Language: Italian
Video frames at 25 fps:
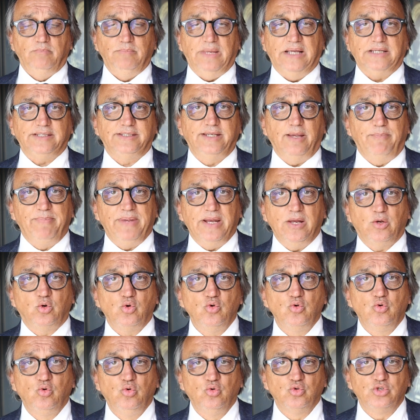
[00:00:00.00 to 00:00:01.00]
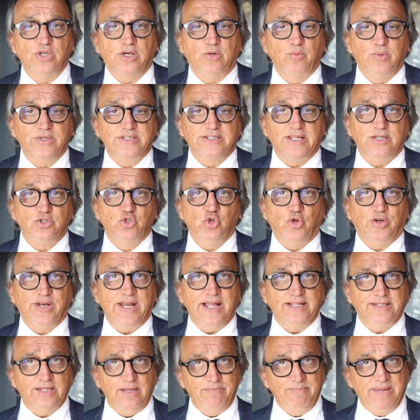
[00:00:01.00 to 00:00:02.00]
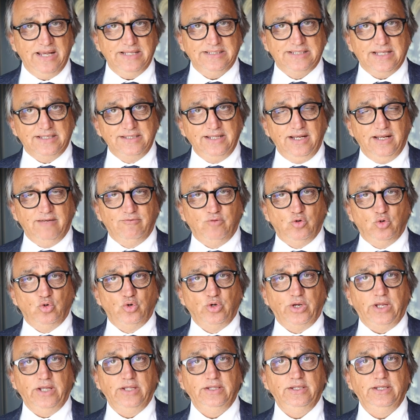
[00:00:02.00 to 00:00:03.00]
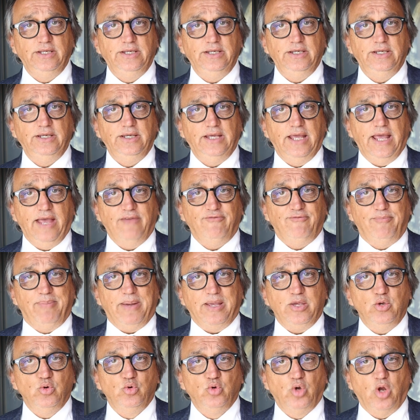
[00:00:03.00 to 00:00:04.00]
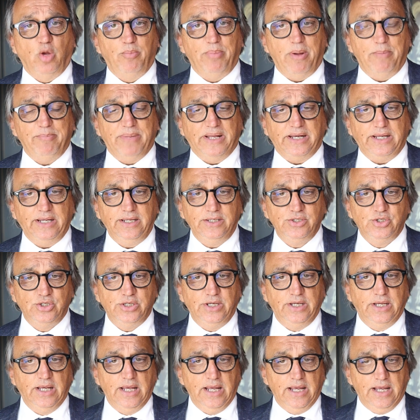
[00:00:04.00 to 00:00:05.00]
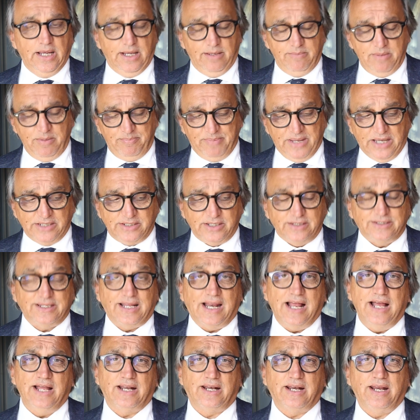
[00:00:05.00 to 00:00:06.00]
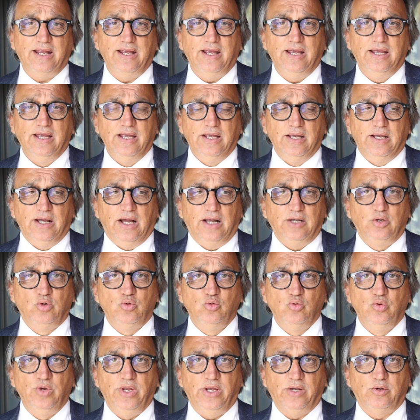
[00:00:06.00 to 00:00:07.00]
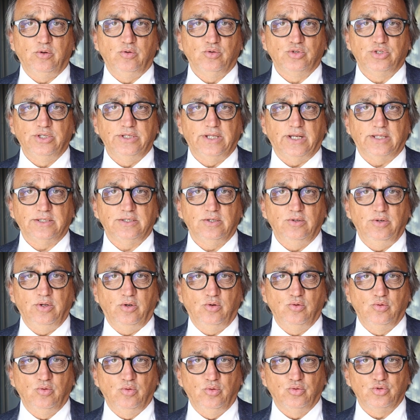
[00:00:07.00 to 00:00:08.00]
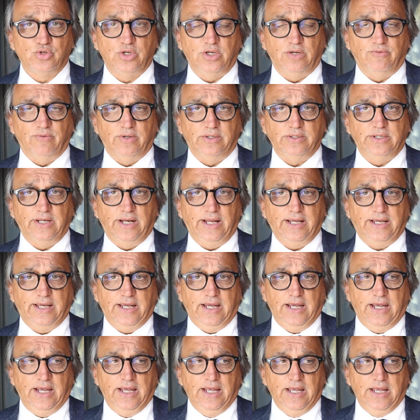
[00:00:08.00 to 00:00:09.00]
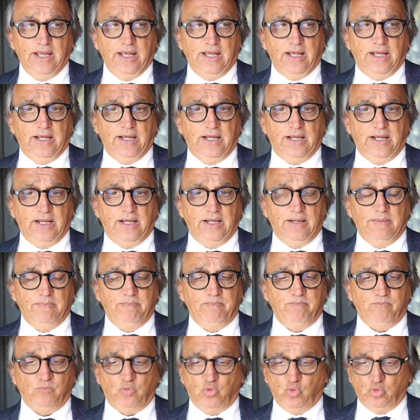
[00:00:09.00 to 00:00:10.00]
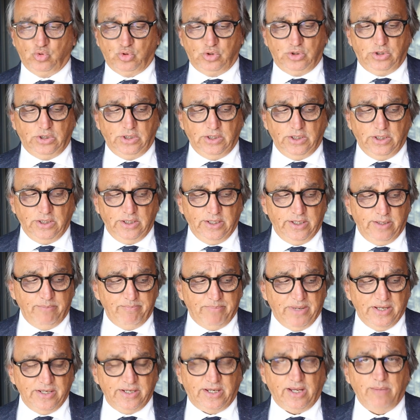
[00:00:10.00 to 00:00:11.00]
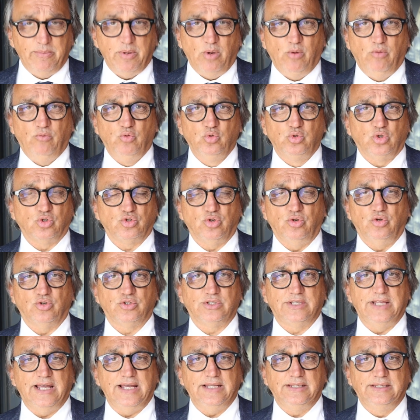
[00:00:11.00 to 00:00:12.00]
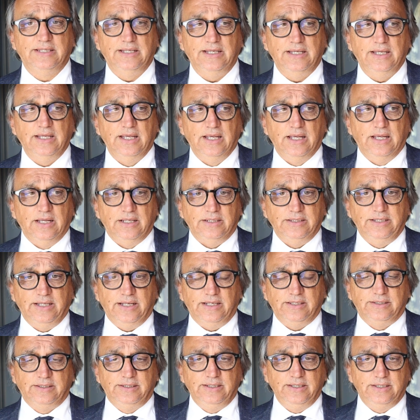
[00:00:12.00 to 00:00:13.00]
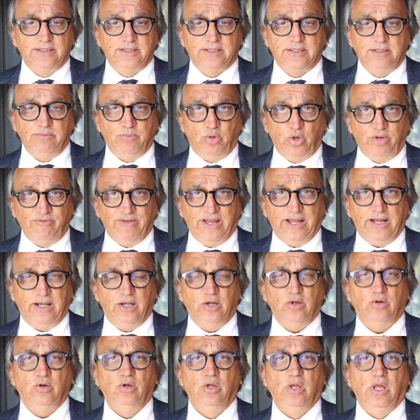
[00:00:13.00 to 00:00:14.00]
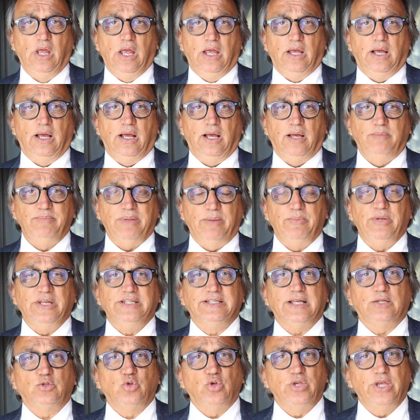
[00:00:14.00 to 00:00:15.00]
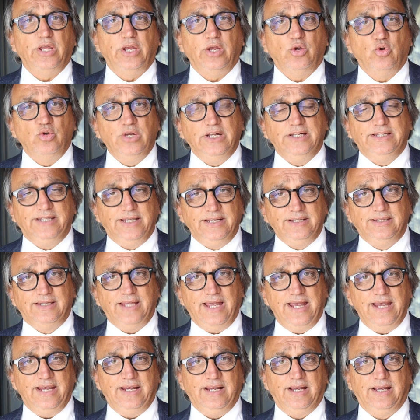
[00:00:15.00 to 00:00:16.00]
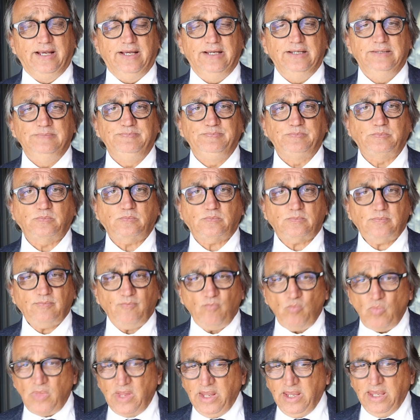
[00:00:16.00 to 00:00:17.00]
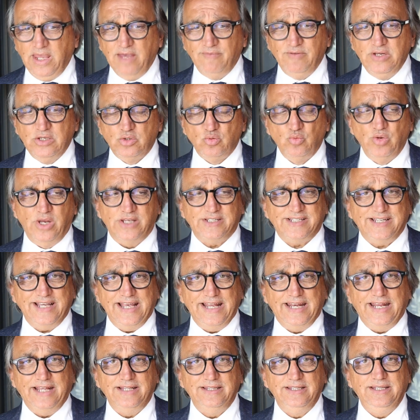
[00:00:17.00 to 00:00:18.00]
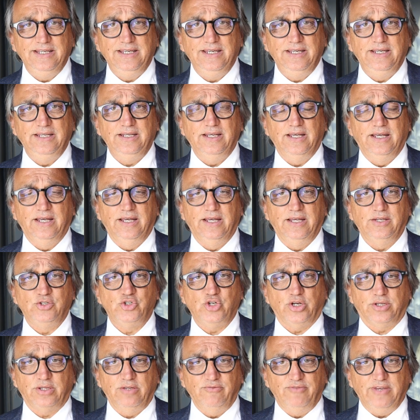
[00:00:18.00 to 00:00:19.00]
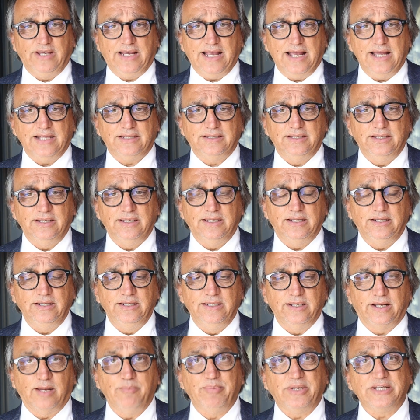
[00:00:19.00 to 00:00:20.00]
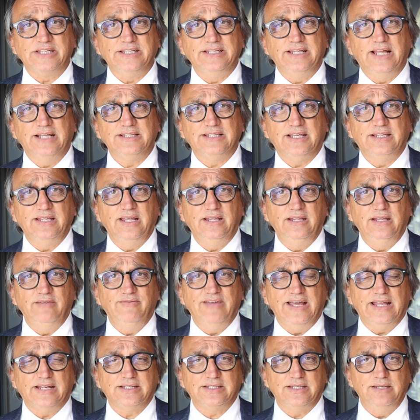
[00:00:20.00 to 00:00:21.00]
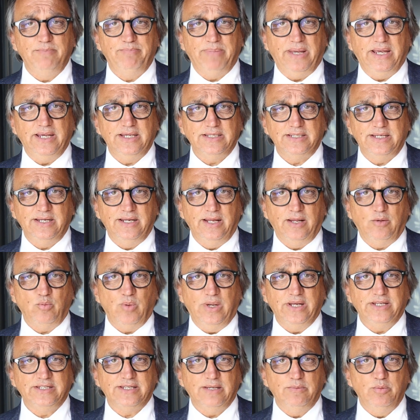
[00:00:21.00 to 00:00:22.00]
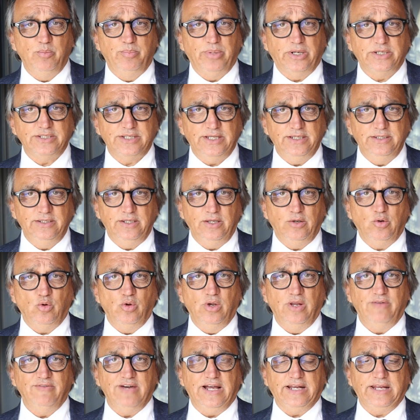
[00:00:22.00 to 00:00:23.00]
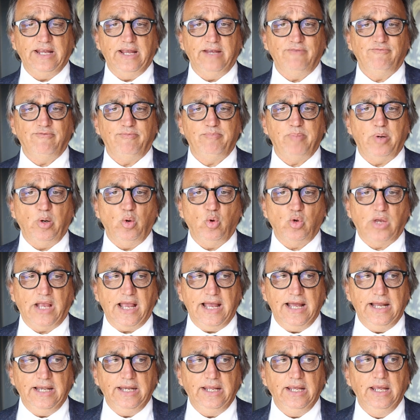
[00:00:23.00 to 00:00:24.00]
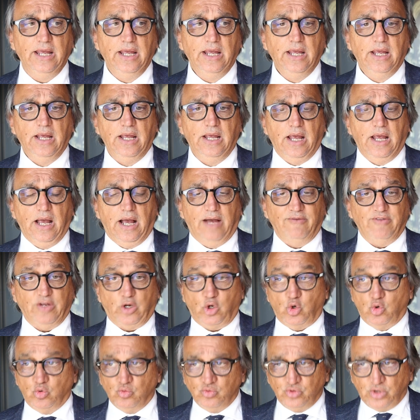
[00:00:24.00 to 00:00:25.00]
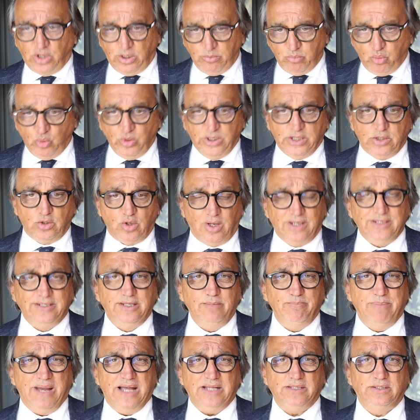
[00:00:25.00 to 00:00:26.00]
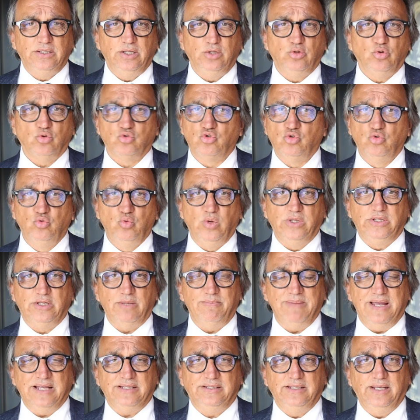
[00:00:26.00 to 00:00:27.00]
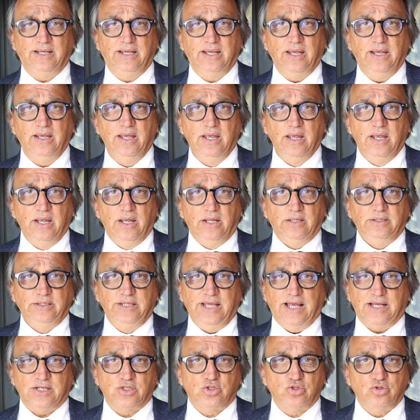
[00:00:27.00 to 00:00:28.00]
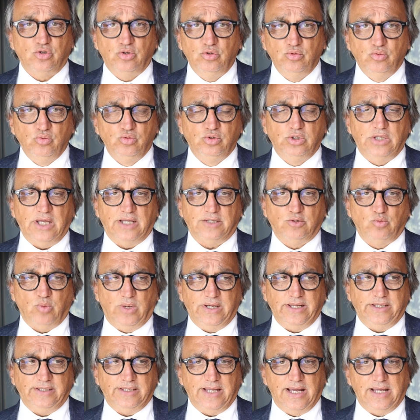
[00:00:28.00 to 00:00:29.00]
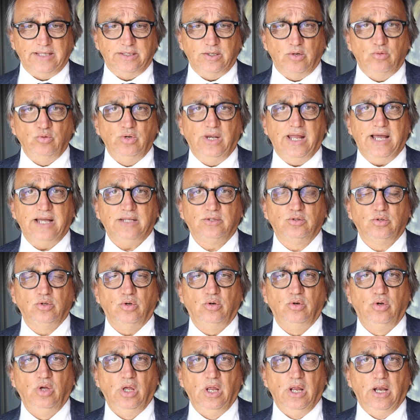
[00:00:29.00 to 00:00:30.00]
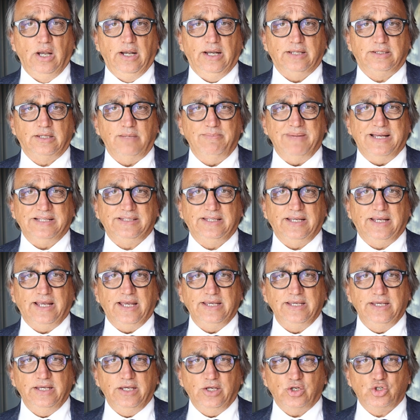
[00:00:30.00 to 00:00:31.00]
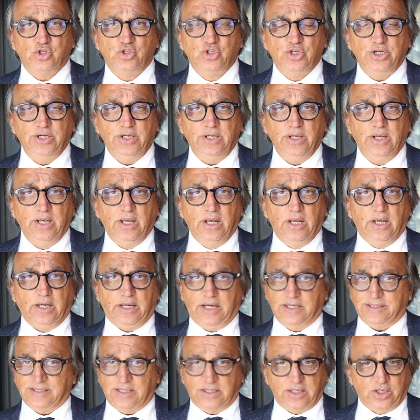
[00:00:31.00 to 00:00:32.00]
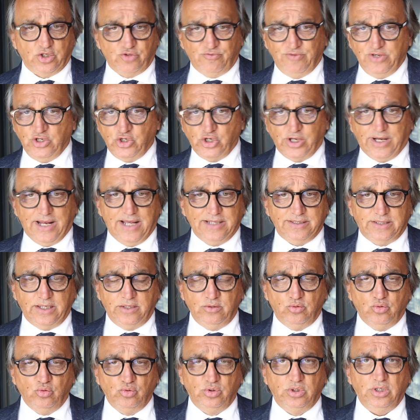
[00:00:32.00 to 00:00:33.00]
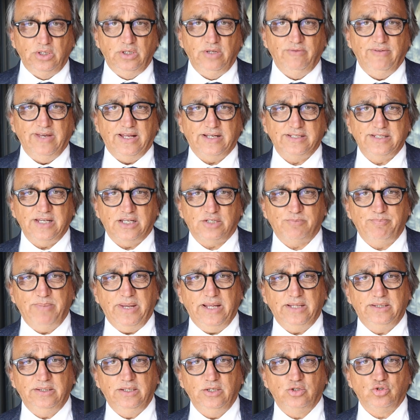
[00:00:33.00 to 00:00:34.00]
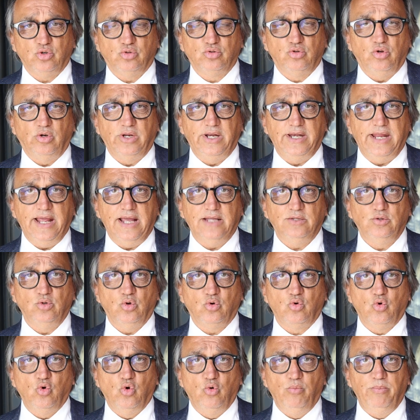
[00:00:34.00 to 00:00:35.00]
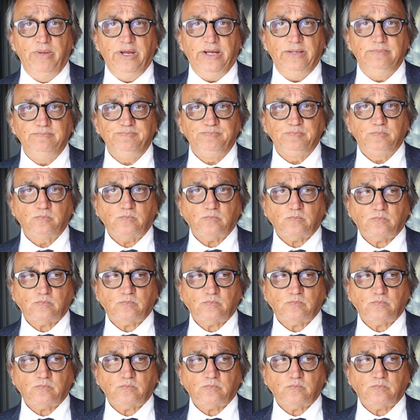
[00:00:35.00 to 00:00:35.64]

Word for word: Ma si è appena conclusa questa giornata e mezza di lavori di FPA Europe a Parigi, mi piace trarre alcune considerazioni conclusive. Direi che eh, tutti gli impegni che abbiamo avuto sono stati di altissimo livello. Ah, abbiamo iniziato ieri con il think tank che ha visto una serie di eh, certificati in rappresentanza dei diversi paesi nei quali siamo presenti con le varie FPA locali aver contribuito al dibattito su due tematiche di assoluta attualità. Da un lato la tematica ESG, che è stata sviscerata in tutti i diversi aspetti, sottolineando come